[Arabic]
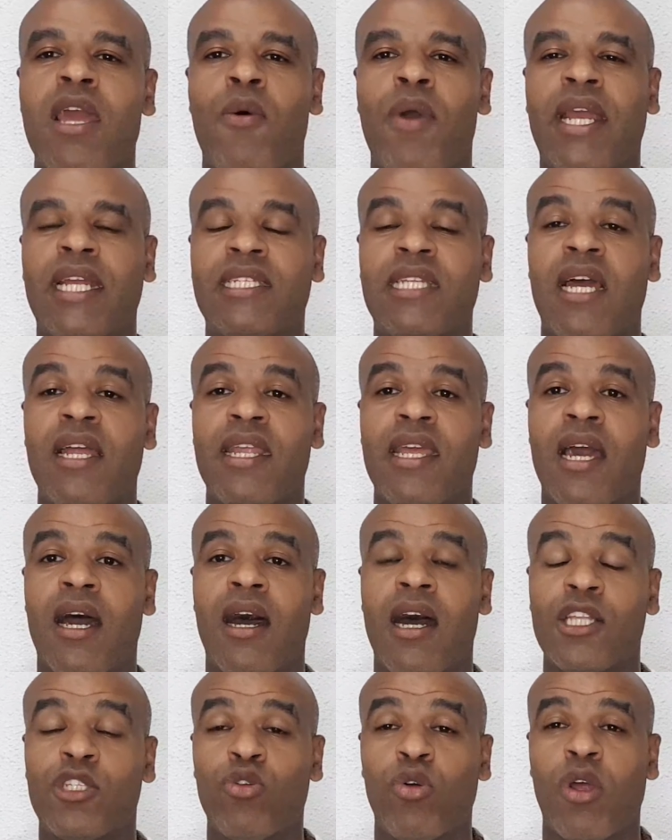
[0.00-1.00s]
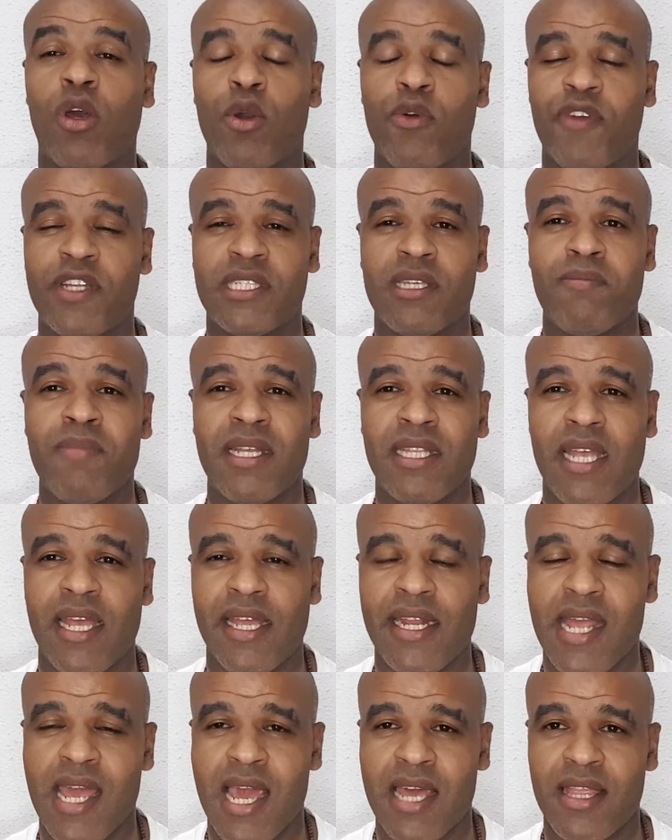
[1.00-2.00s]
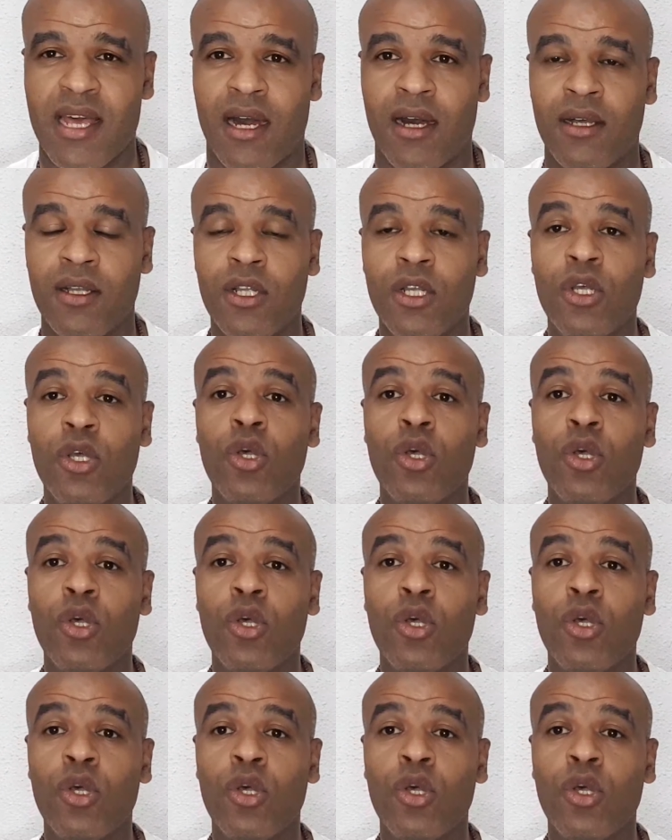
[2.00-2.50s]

وإيطاليا تقول أخو فيصل ماذا يعني هذا